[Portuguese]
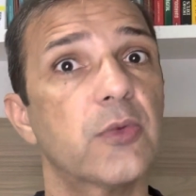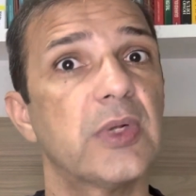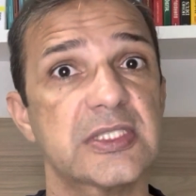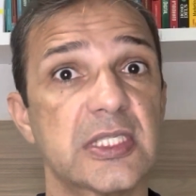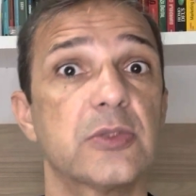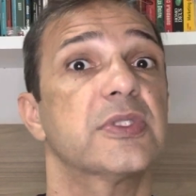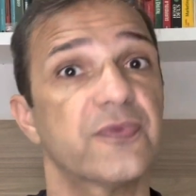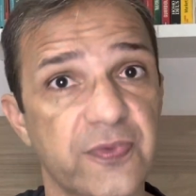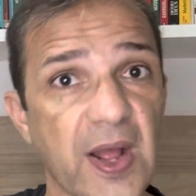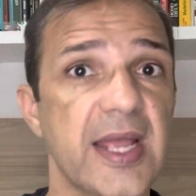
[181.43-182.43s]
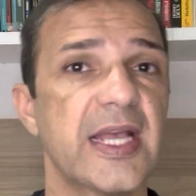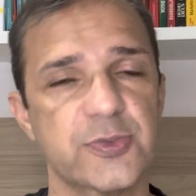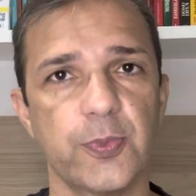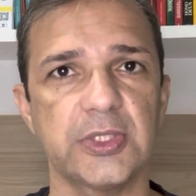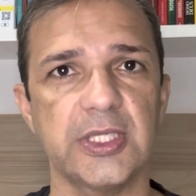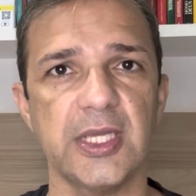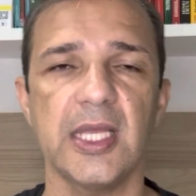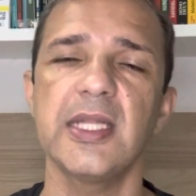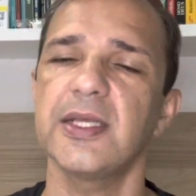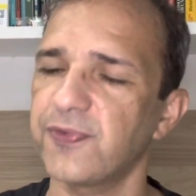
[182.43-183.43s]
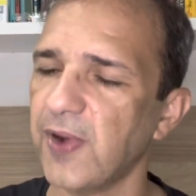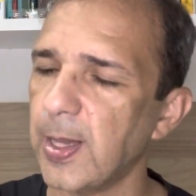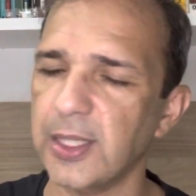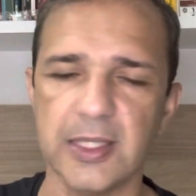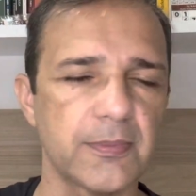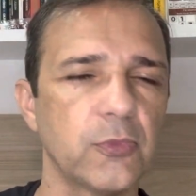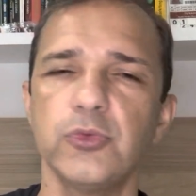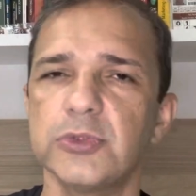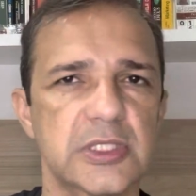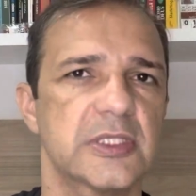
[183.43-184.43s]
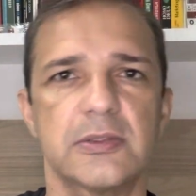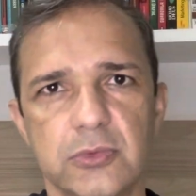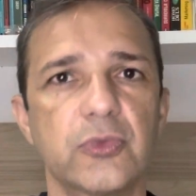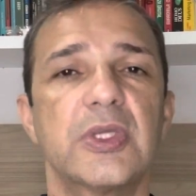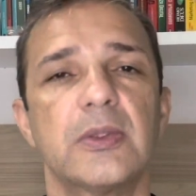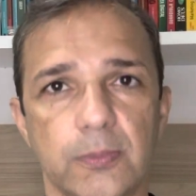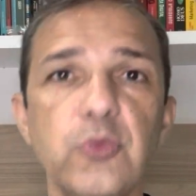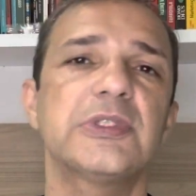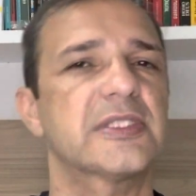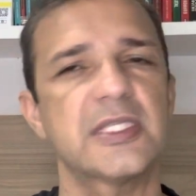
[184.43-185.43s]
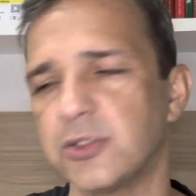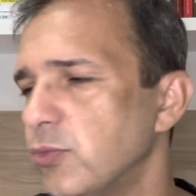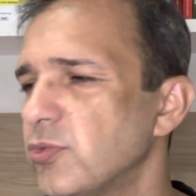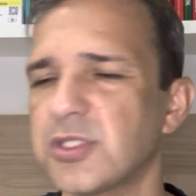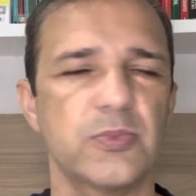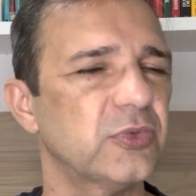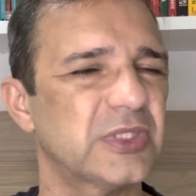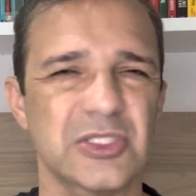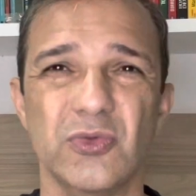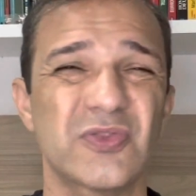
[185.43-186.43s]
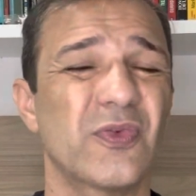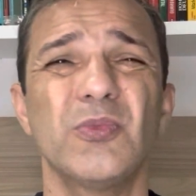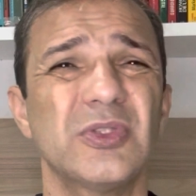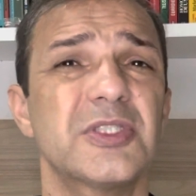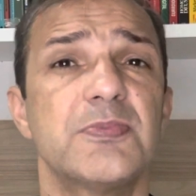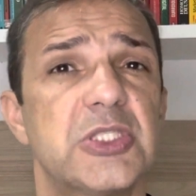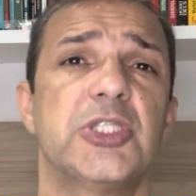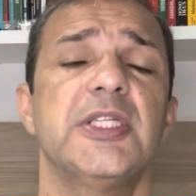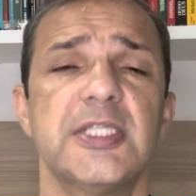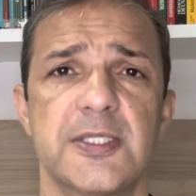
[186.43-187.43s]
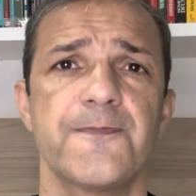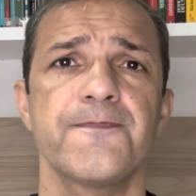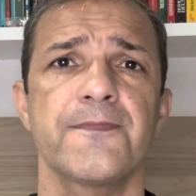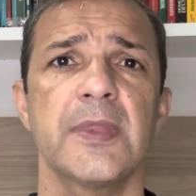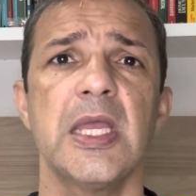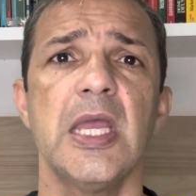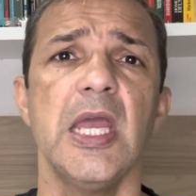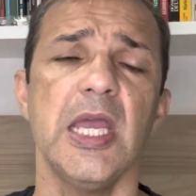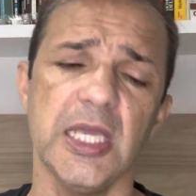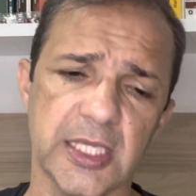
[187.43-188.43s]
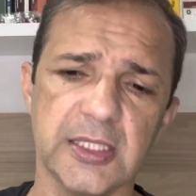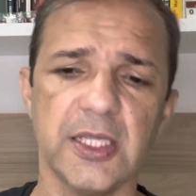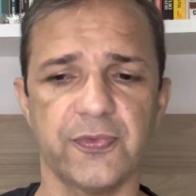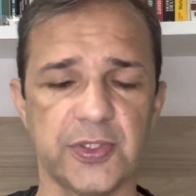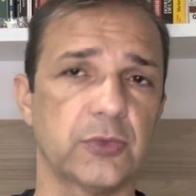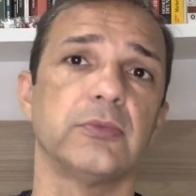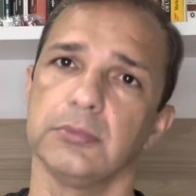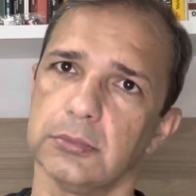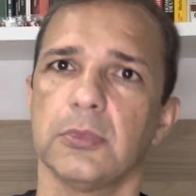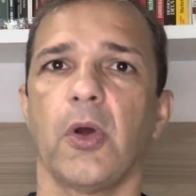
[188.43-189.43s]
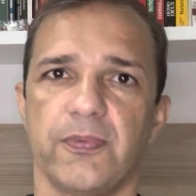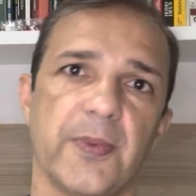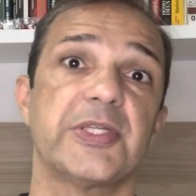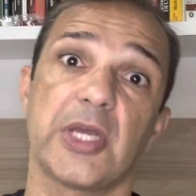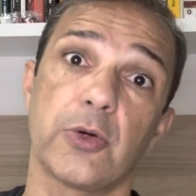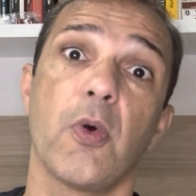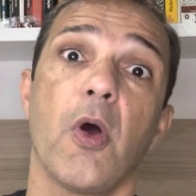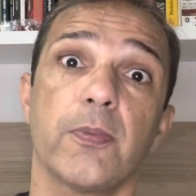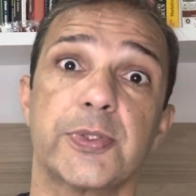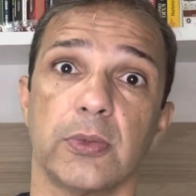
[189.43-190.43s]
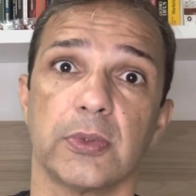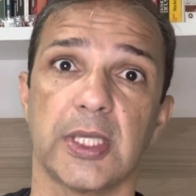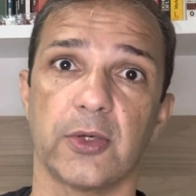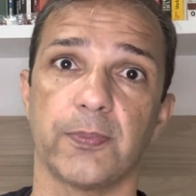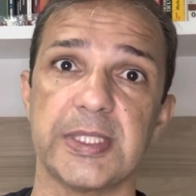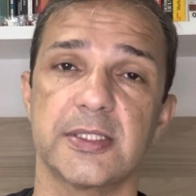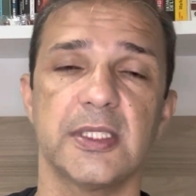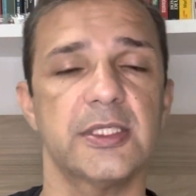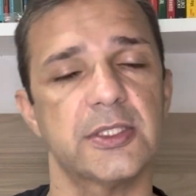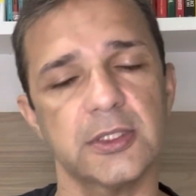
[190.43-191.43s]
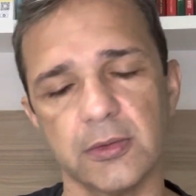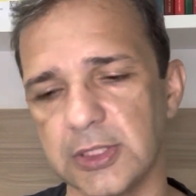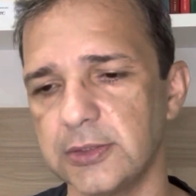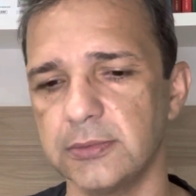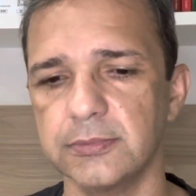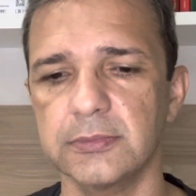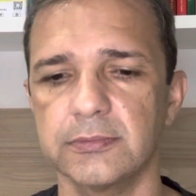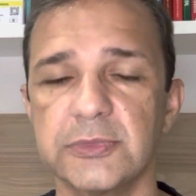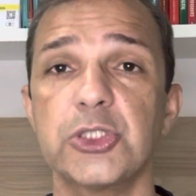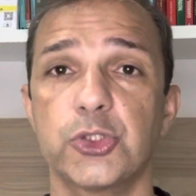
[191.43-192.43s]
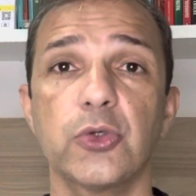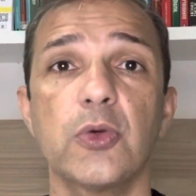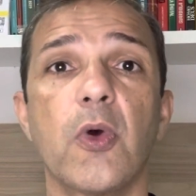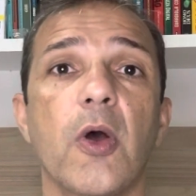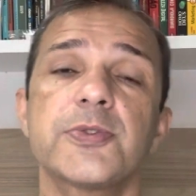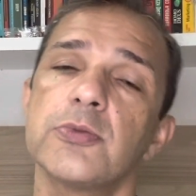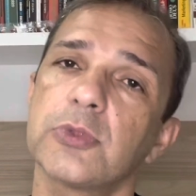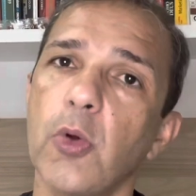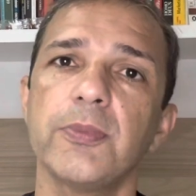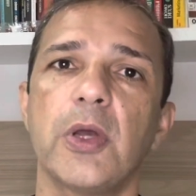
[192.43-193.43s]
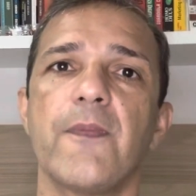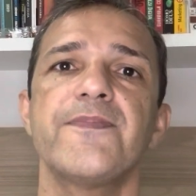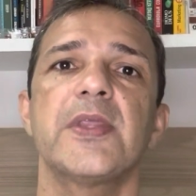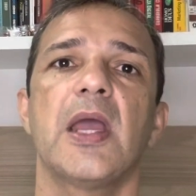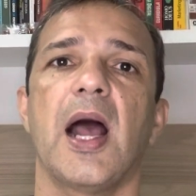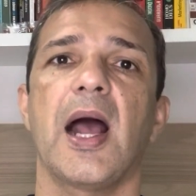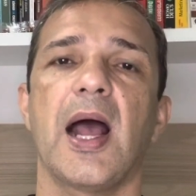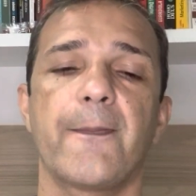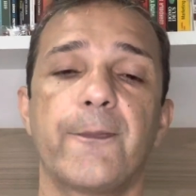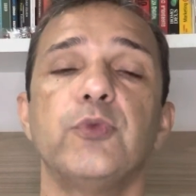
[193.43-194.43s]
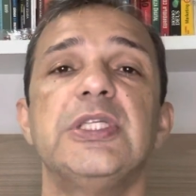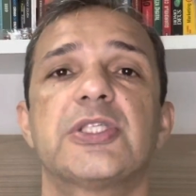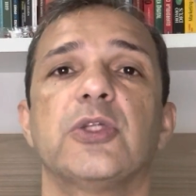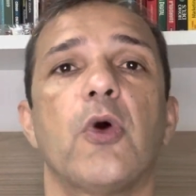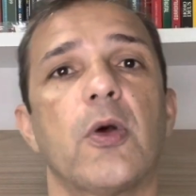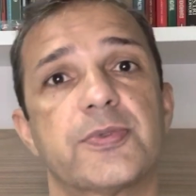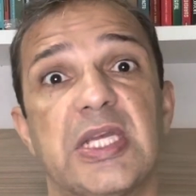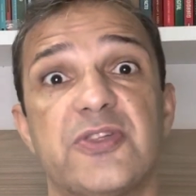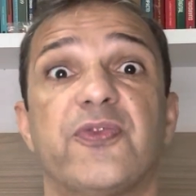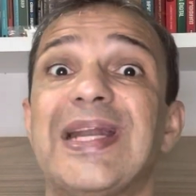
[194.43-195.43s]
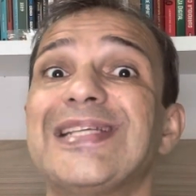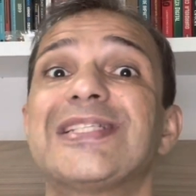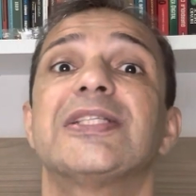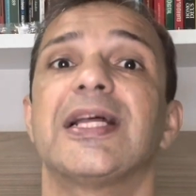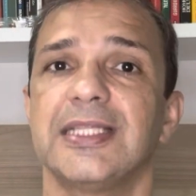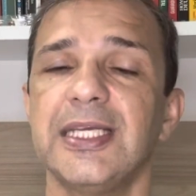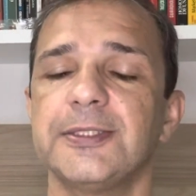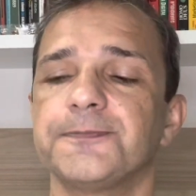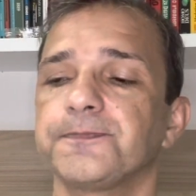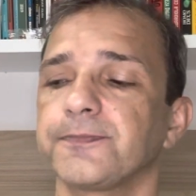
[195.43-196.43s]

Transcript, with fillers: com essas denúncias, vai responder. Ele fala que muitas, do, muitas denúncias, muitas coisas foram muitas mentiras e que devido, obviamente, era o Robson que era o presidente, então ele deixou que o Robson, como não a, a política do Robson é diferente da dele,